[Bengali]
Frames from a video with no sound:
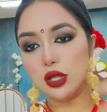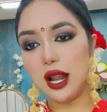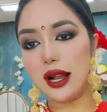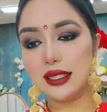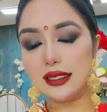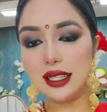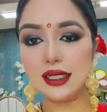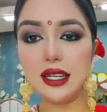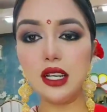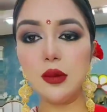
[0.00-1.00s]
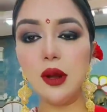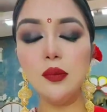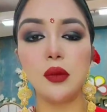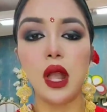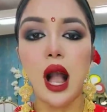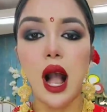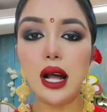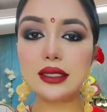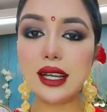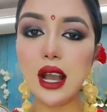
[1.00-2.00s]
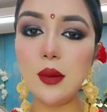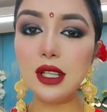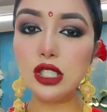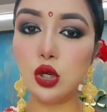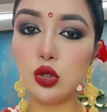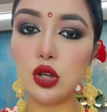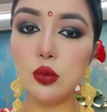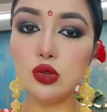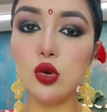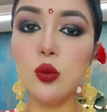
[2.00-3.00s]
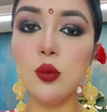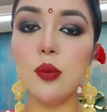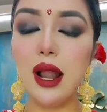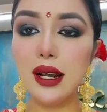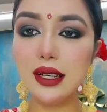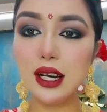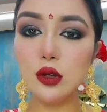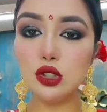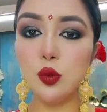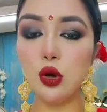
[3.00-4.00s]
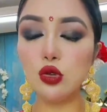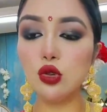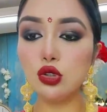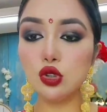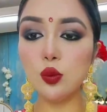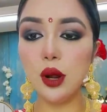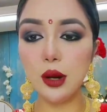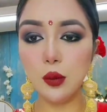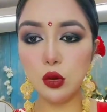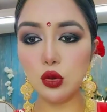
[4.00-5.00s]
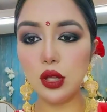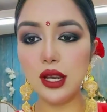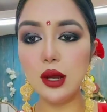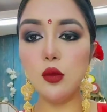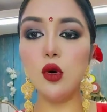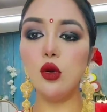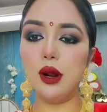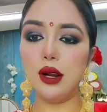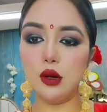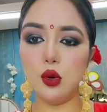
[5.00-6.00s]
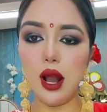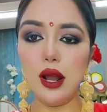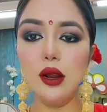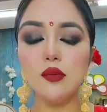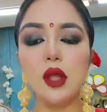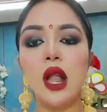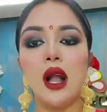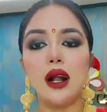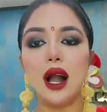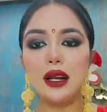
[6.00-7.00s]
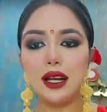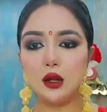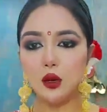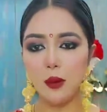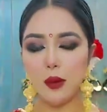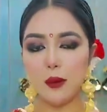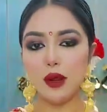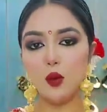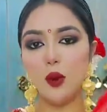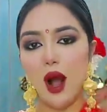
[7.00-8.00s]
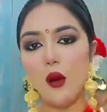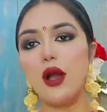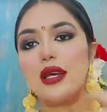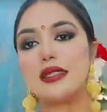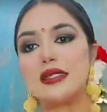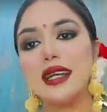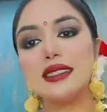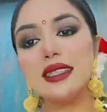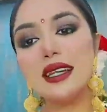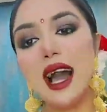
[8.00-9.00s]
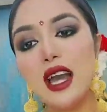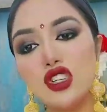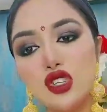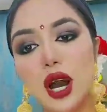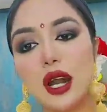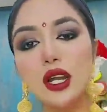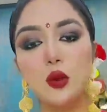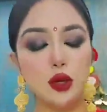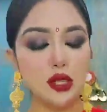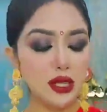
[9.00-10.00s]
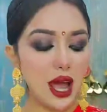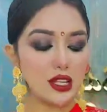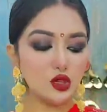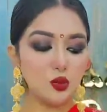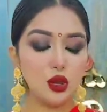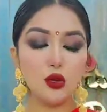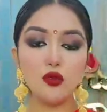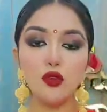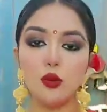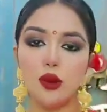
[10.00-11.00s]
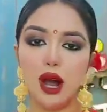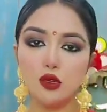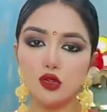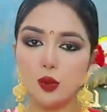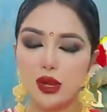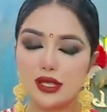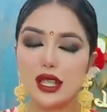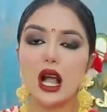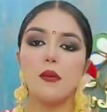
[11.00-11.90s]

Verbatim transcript: যদি লাগে সেটা নিয়ে নেবেন আজকে আমাদের চট্টগ্রাম শোরুম বালিয়ার্কের হচ্ছে বন্ধ বন্ধ সোমবারে বন্ধ থাকে মঙ্গলবারে খোলা হ্যাঁ কালকে খোলা পাবেন বাও সাচ এ নাইস শাড়ি উইথ নাইস বিউটিফুল ব্লাউজ পিস